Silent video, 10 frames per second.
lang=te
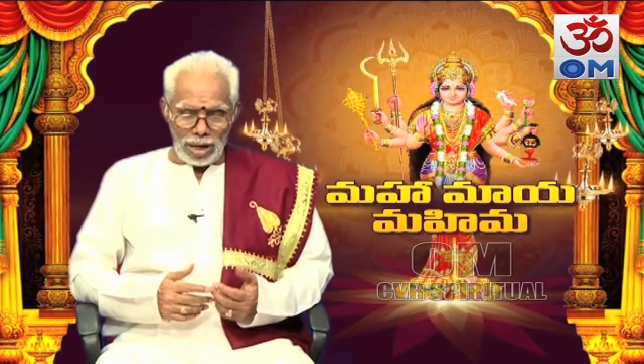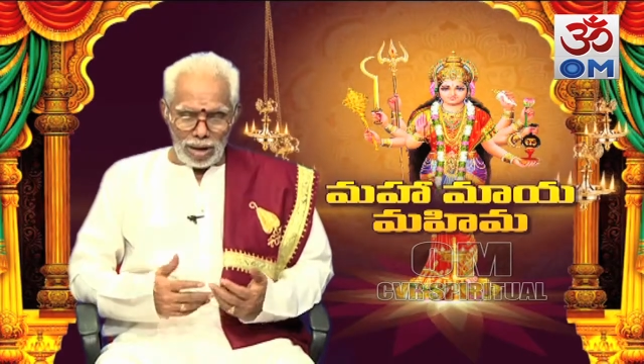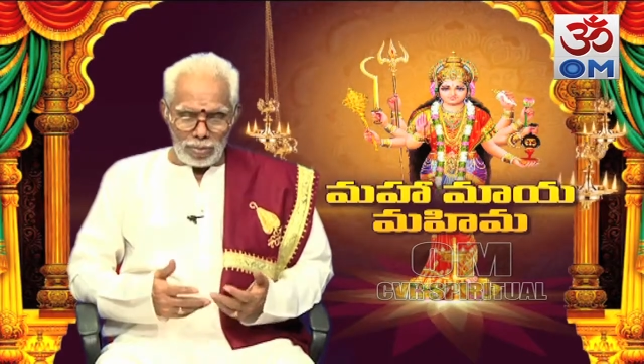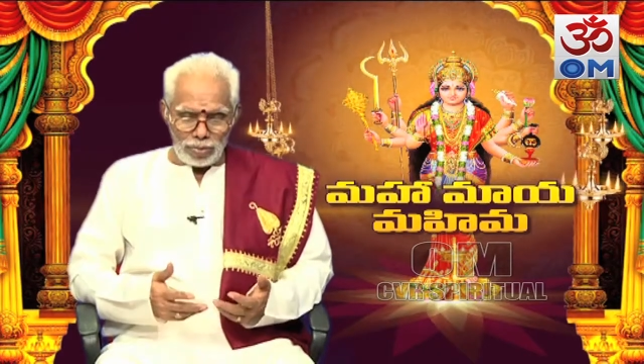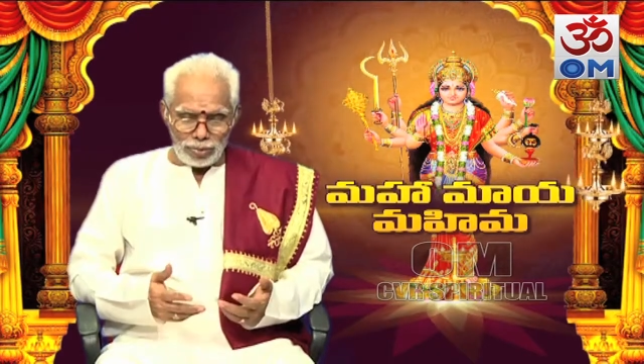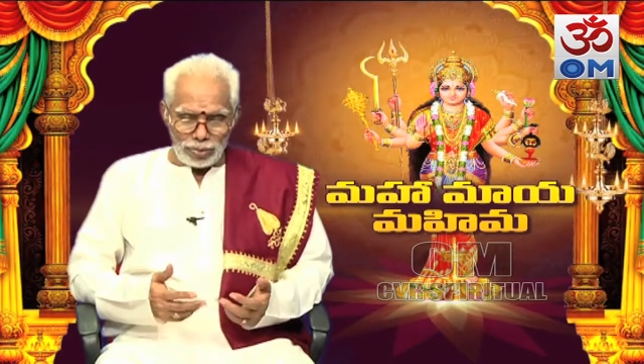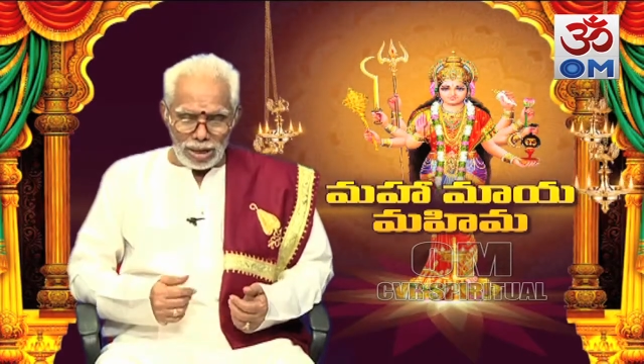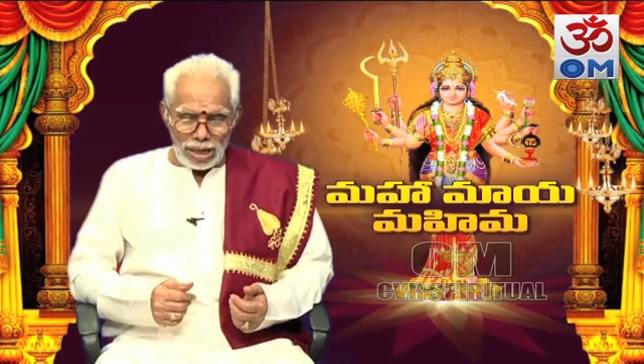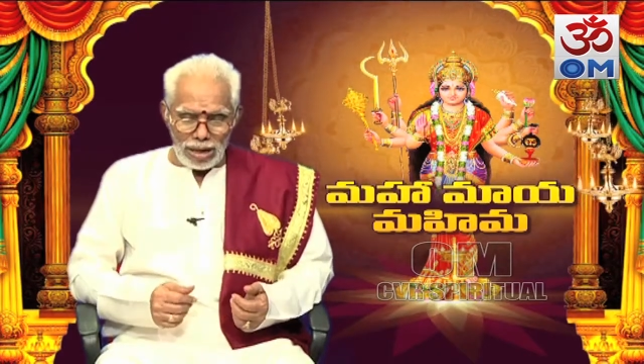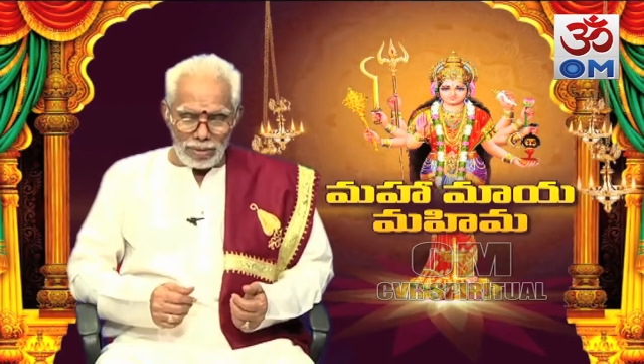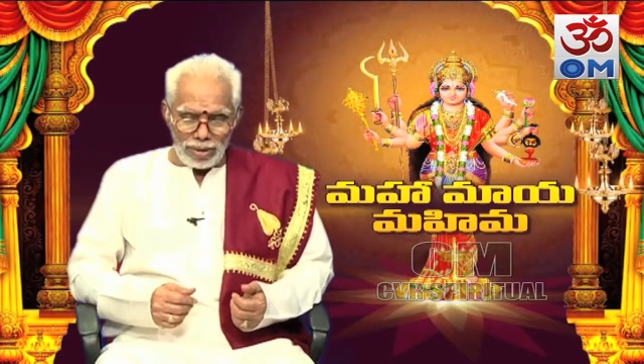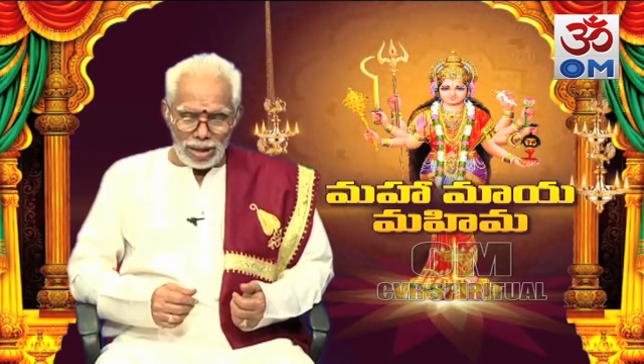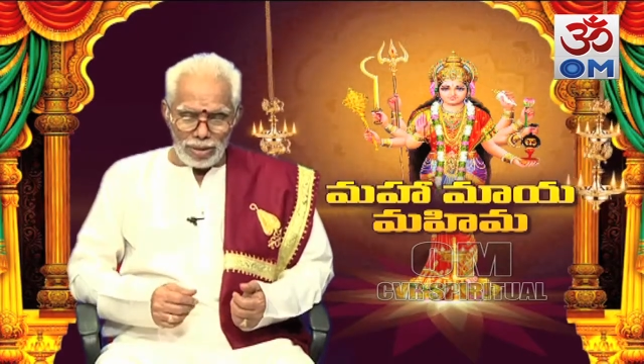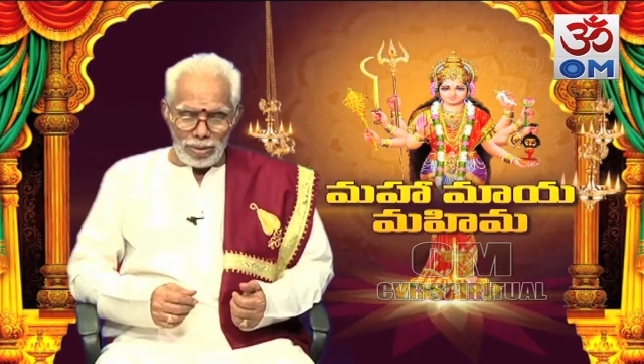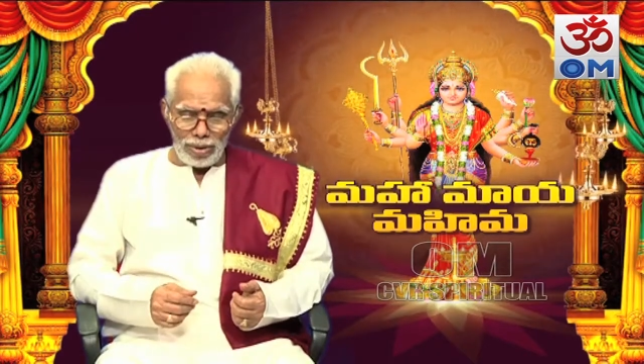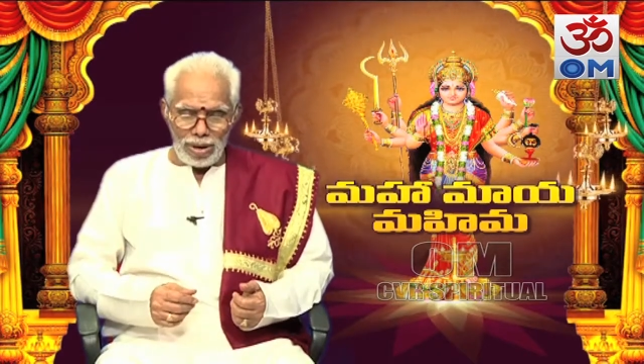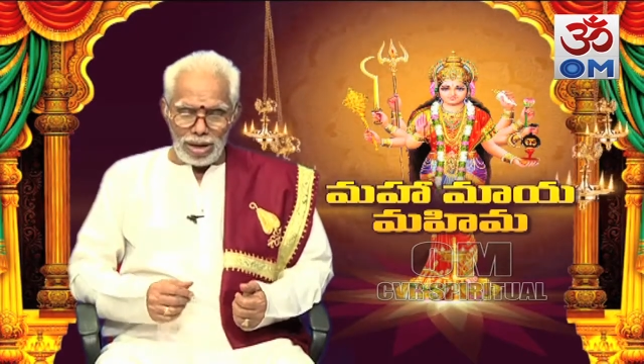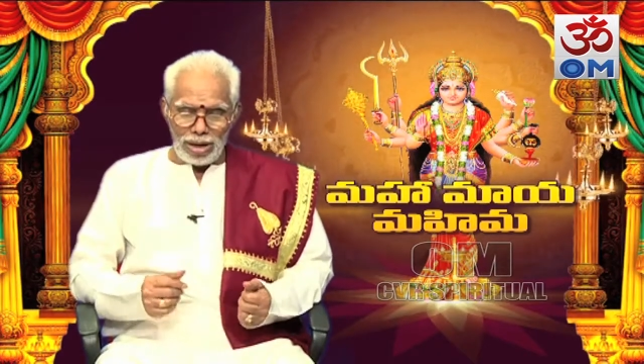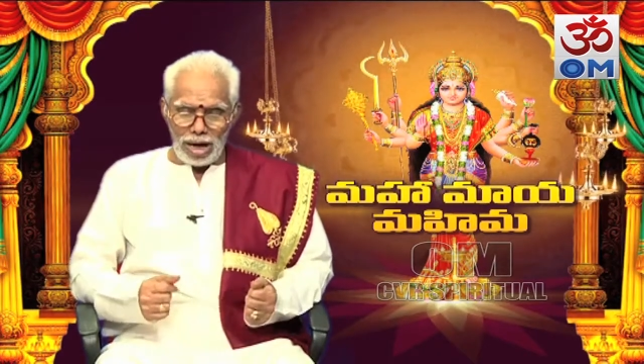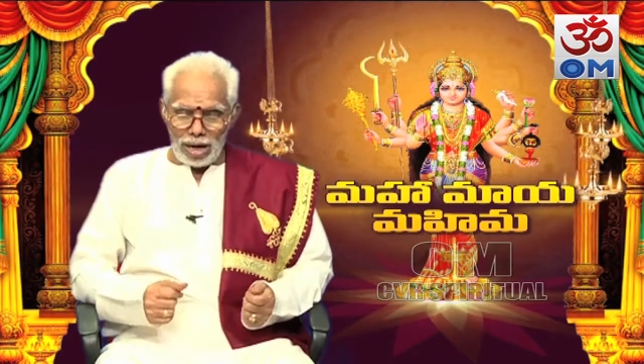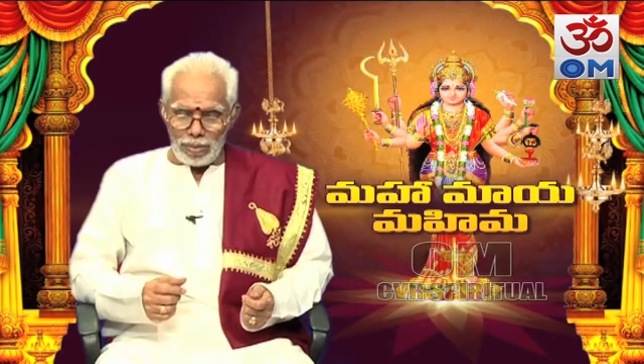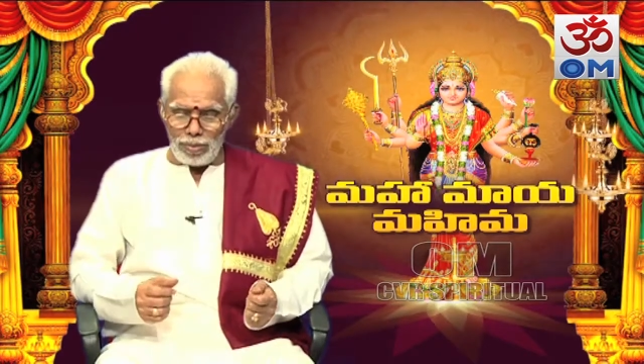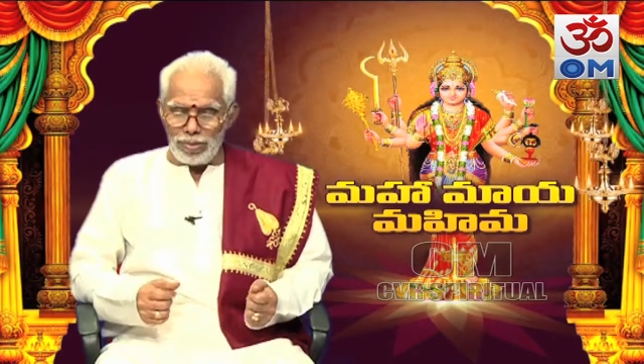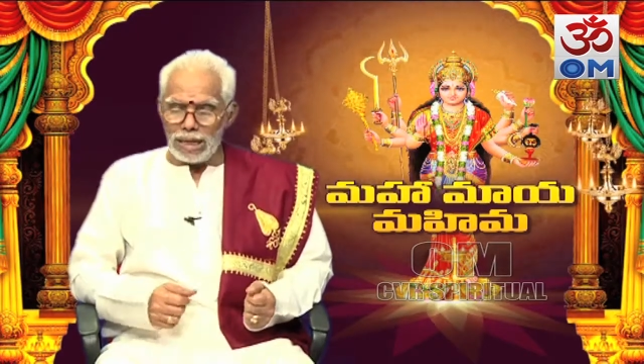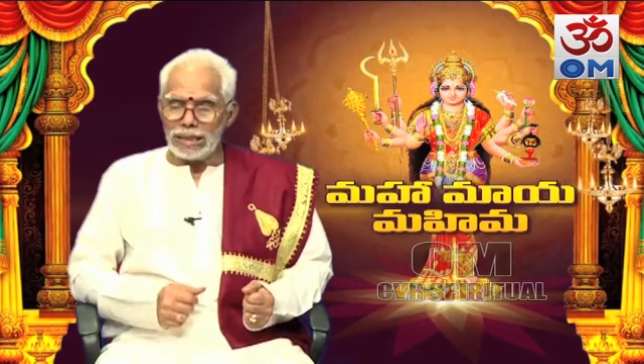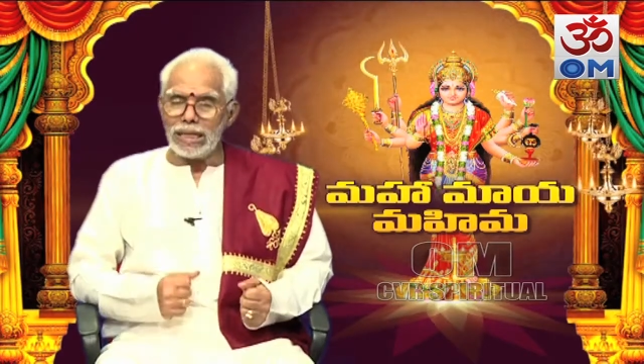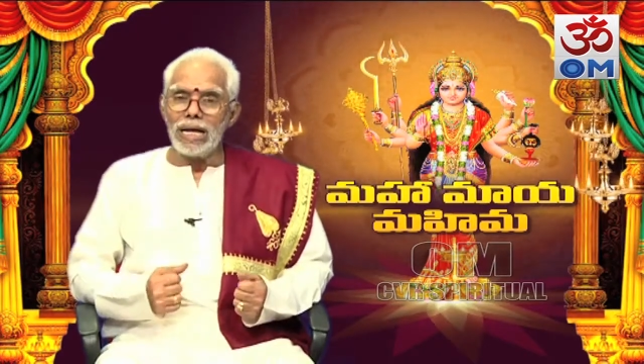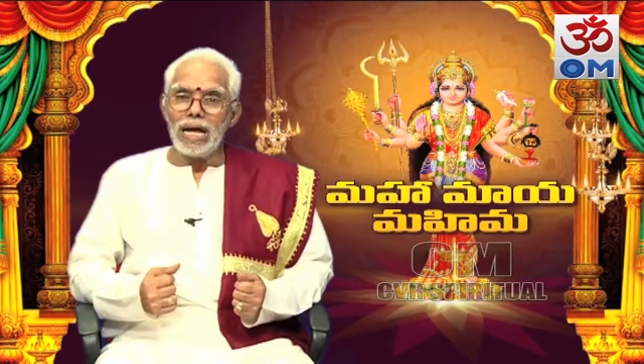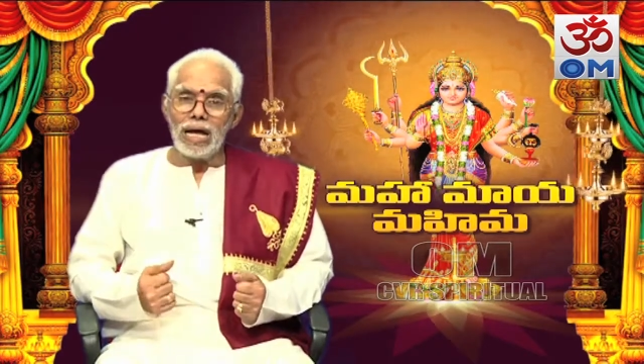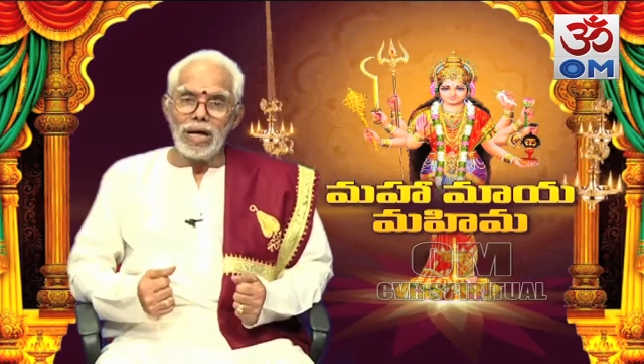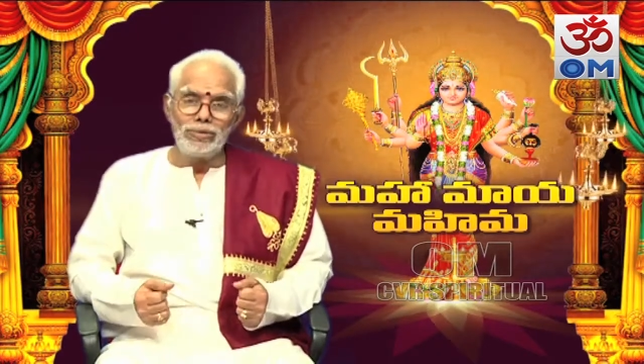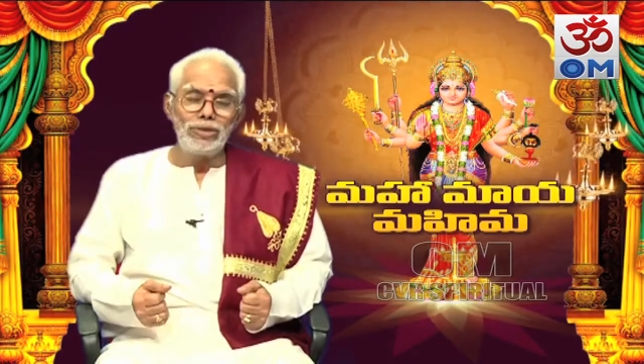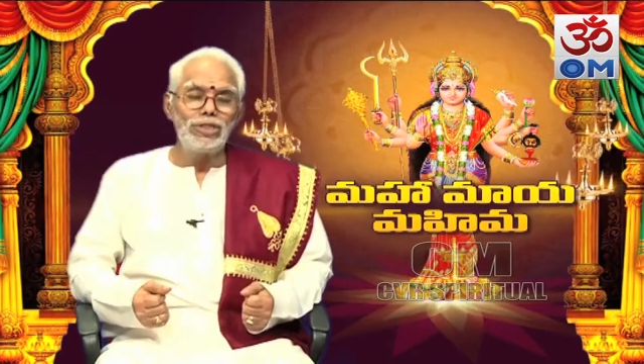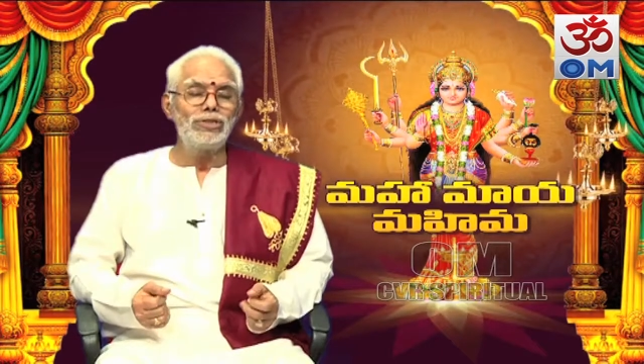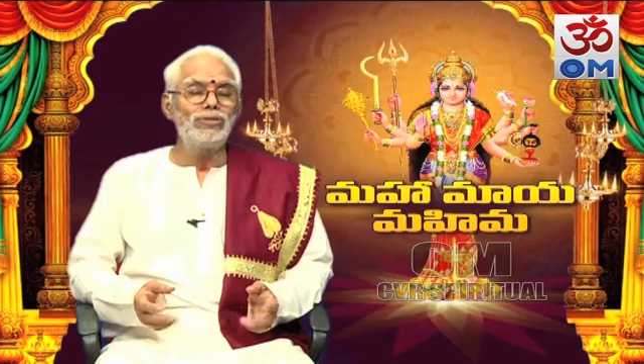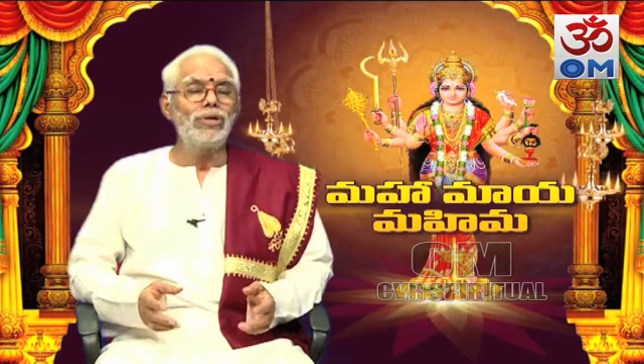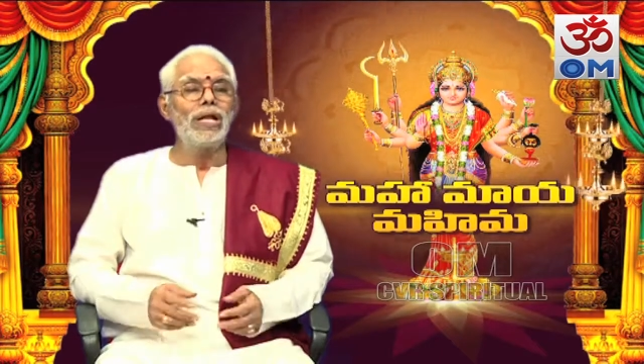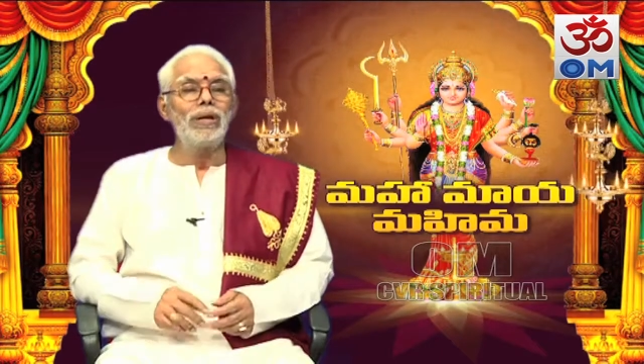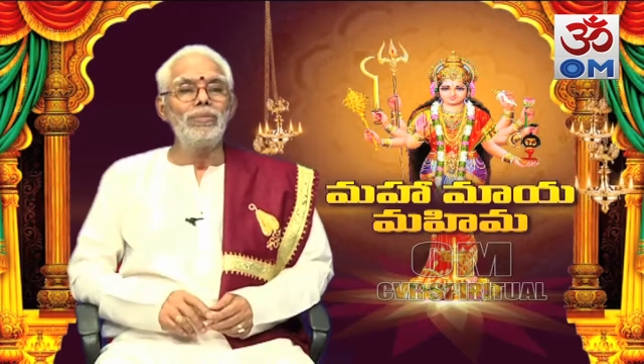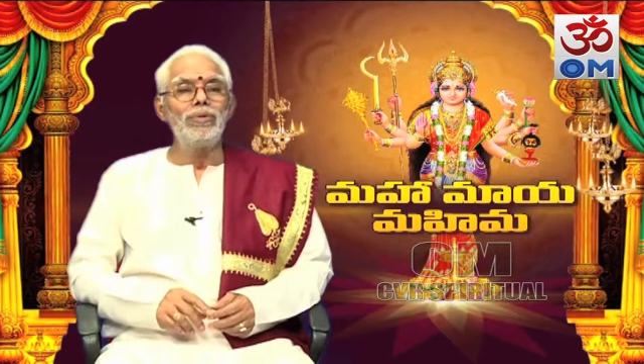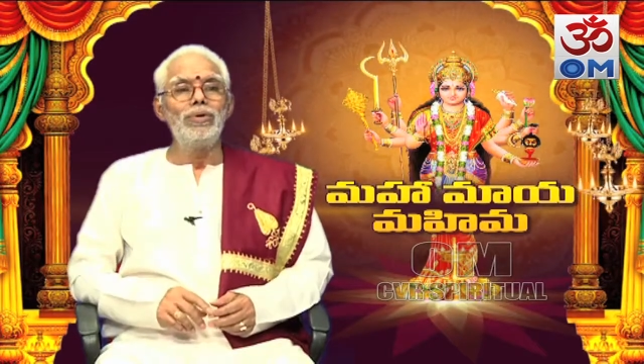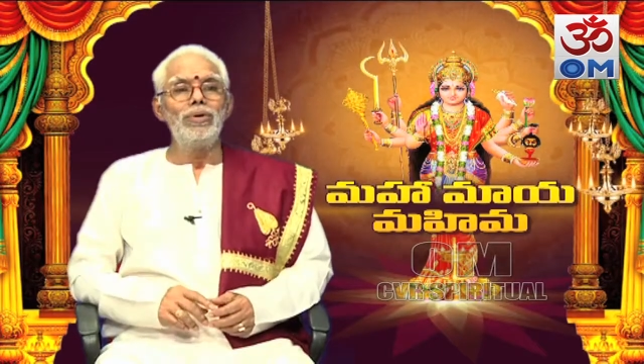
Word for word: నా పుత్రులు ఎలా ఉన్నారో నా డబ్బు వ్యర్థంగా ఖర్చు చేస్తున్నారేమో